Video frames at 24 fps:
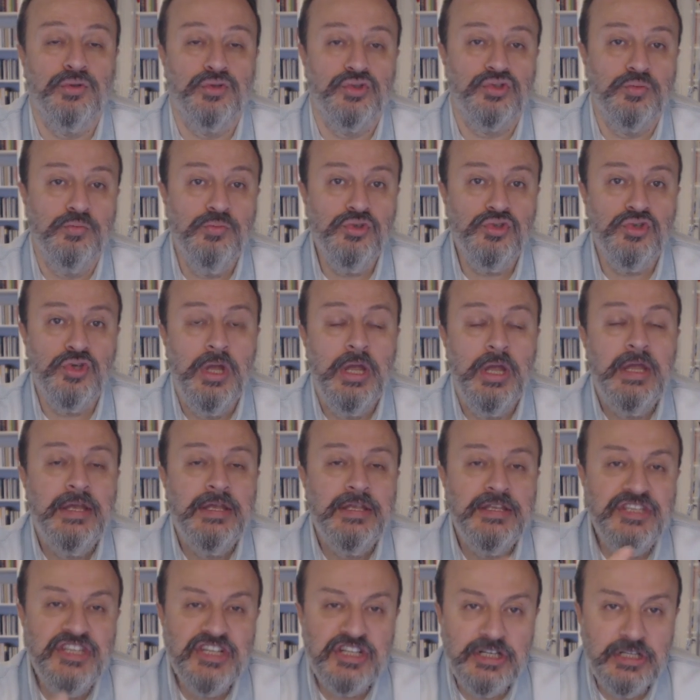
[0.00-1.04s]
oluşmuş.
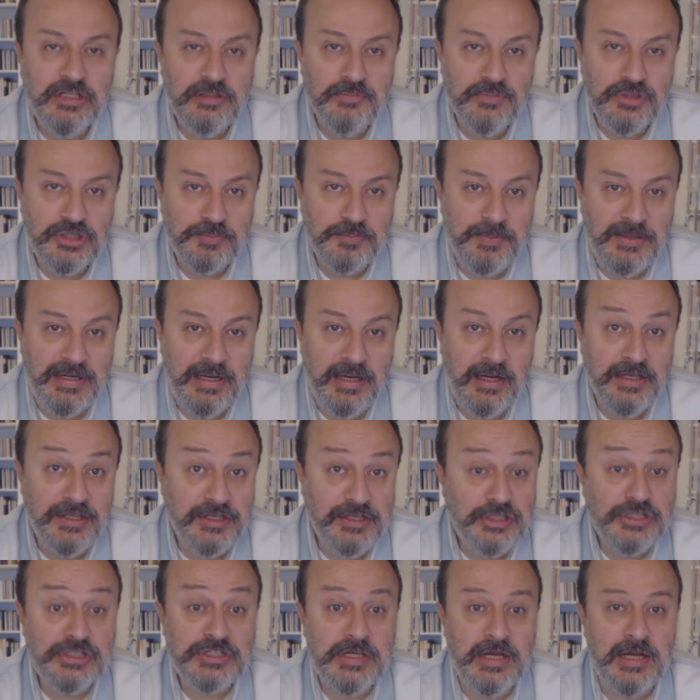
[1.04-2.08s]
Yıkılmış bina
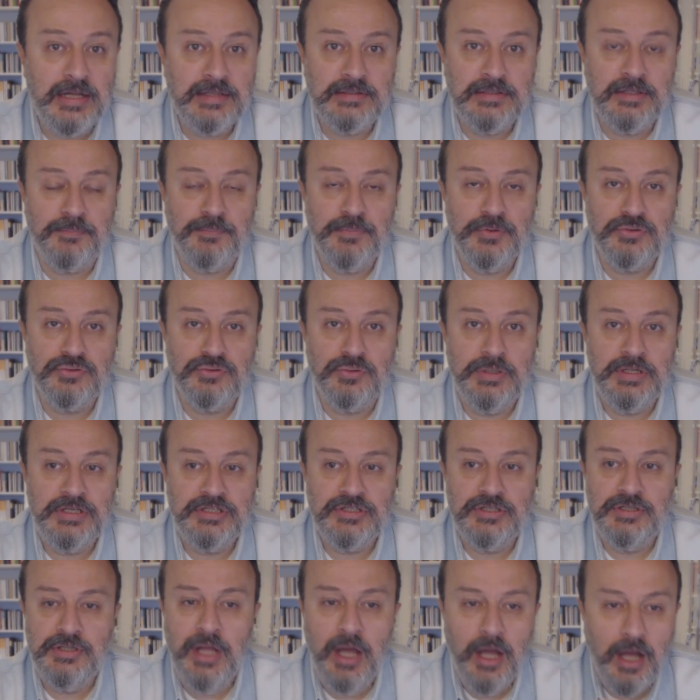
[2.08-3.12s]
iki saatlik bir süre
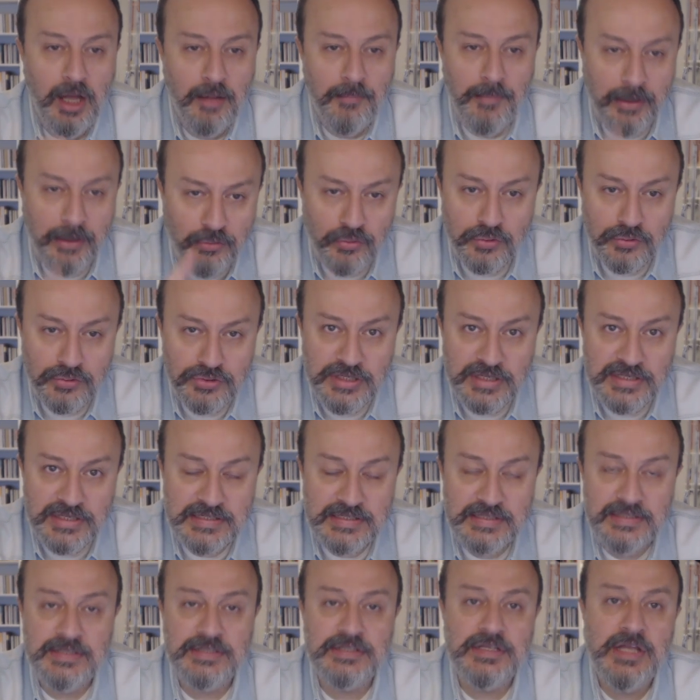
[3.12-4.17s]
içinde. Ama
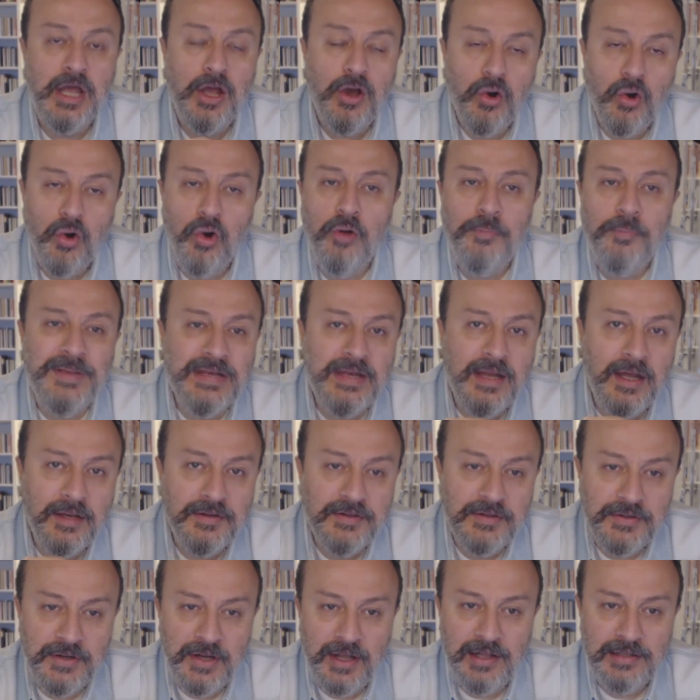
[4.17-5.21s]
göreceksiniz o
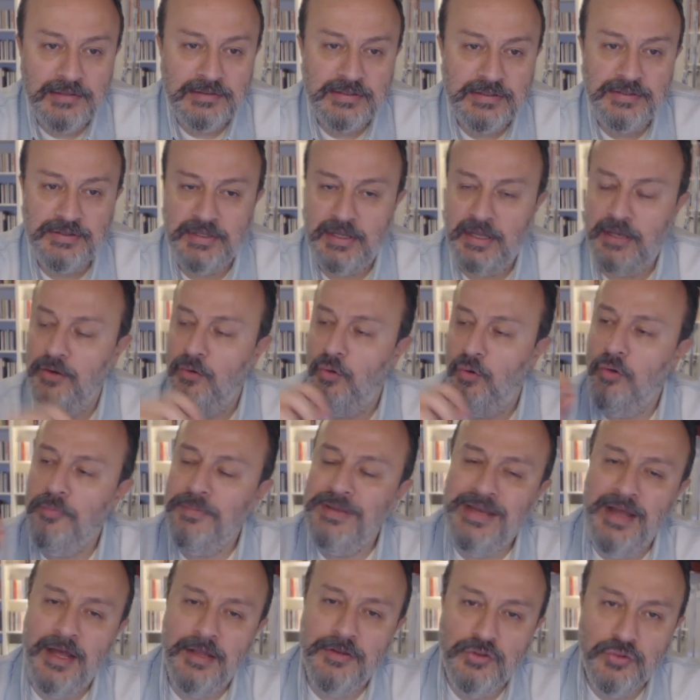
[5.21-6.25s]
binanın altından, o
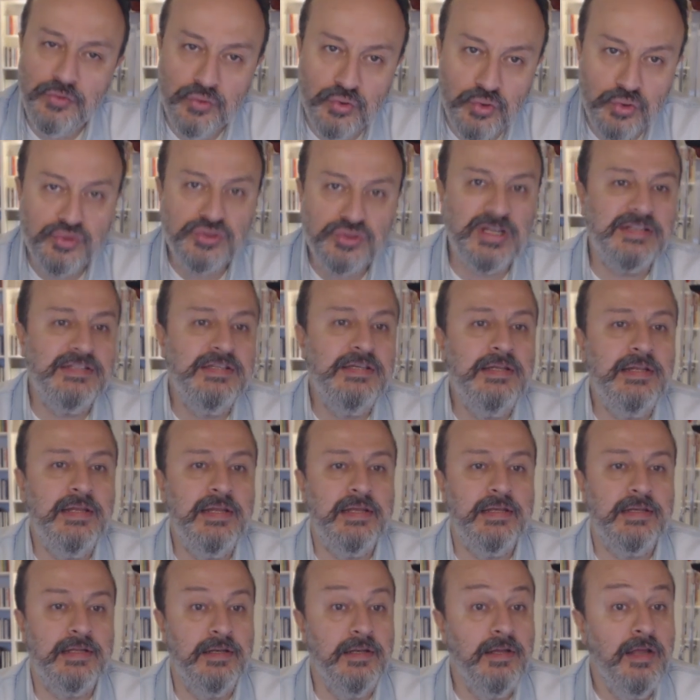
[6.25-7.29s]
binanın ruhsatı ile
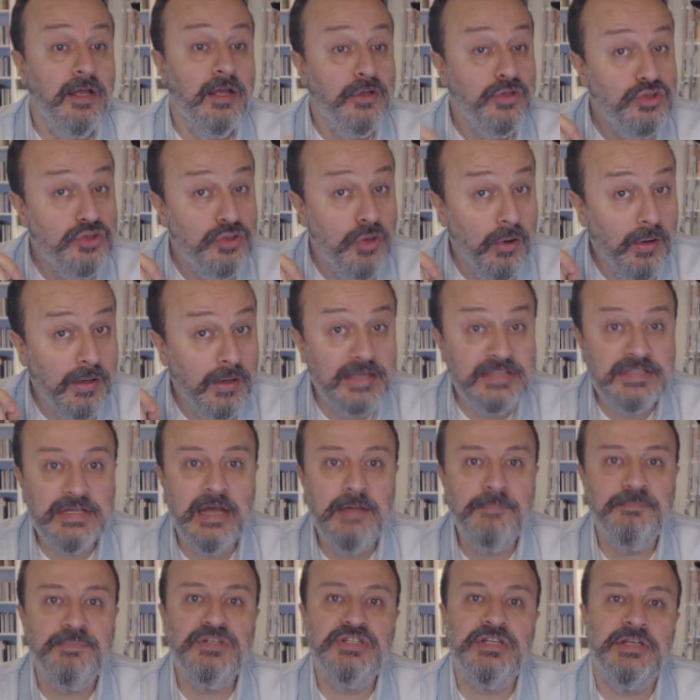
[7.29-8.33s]
ilgili çok
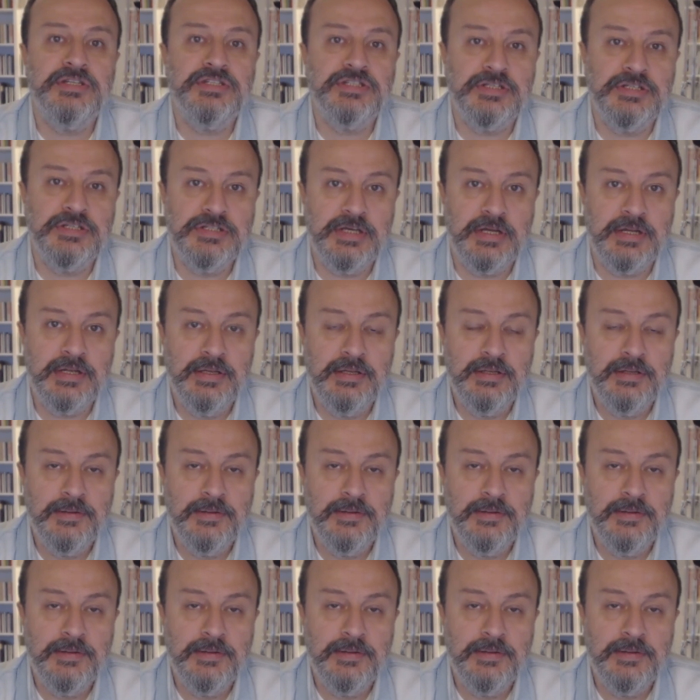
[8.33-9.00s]
acayip bir şey çıkacak.